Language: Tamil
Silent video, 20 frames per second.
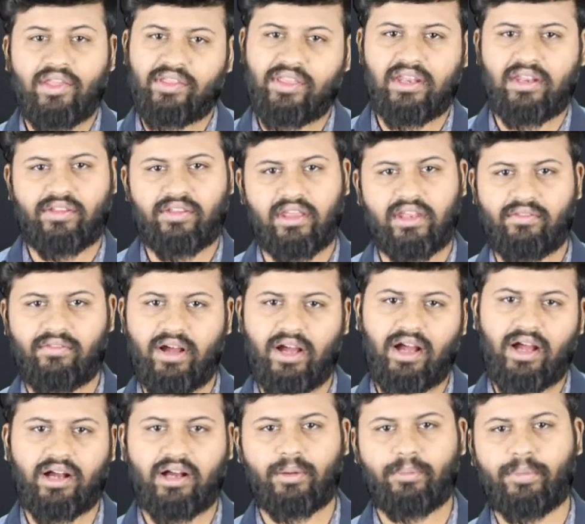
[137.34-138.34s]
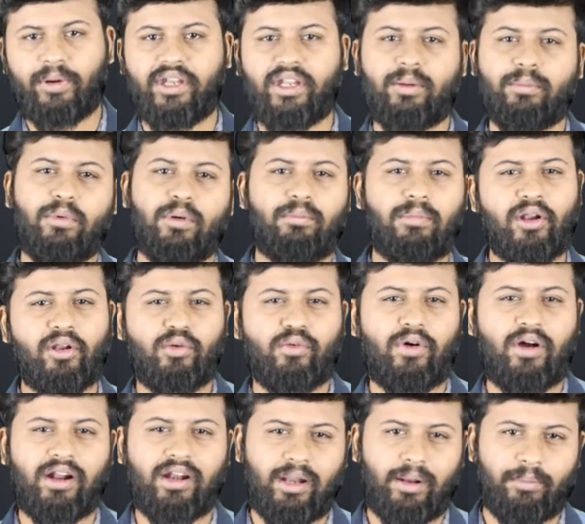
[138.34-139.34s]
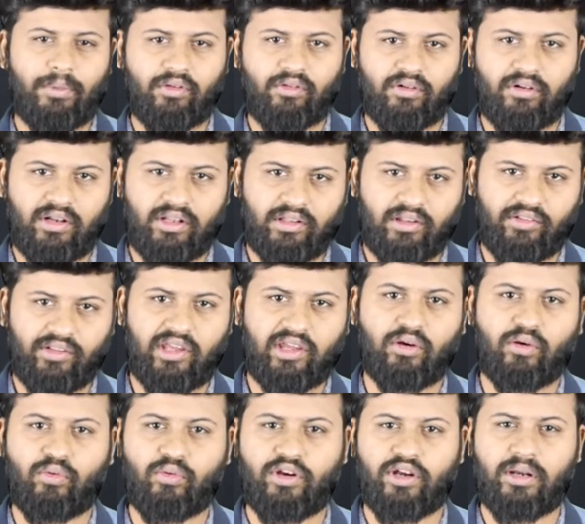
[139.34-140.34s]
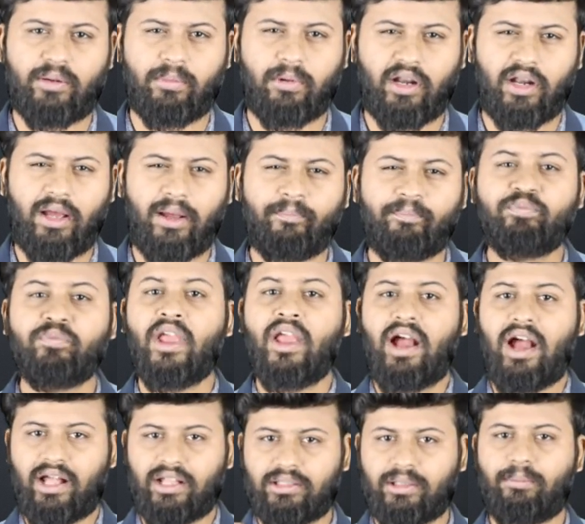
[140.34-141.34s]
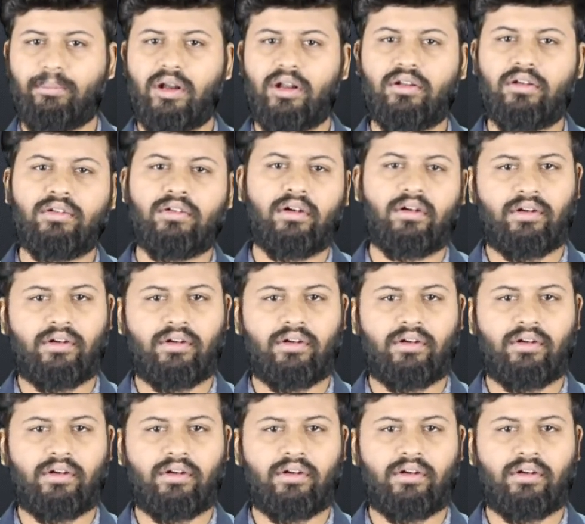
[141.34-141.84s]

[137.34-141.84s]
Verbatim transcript: சரி சரி வா அங்கே போய் நம்ம பலூன் வாங்கலாம் அப்படின்னு சொல்லிட்டு அந்த சைக்கிள் கூட்டிகிட்டு போகிறான் அந்த பலூன்